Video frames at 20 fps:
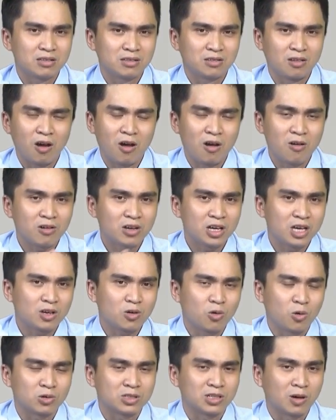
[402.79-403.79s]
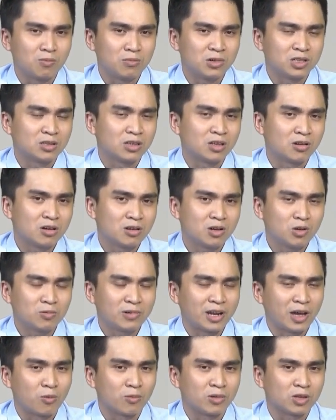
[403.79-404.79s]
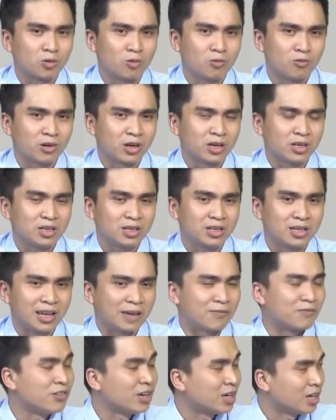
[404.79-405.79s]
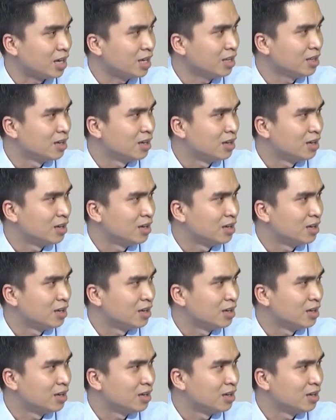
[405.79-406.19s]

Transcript: nó cái cuộc sống mình nó lúc nào mình cũng phải làm việc hết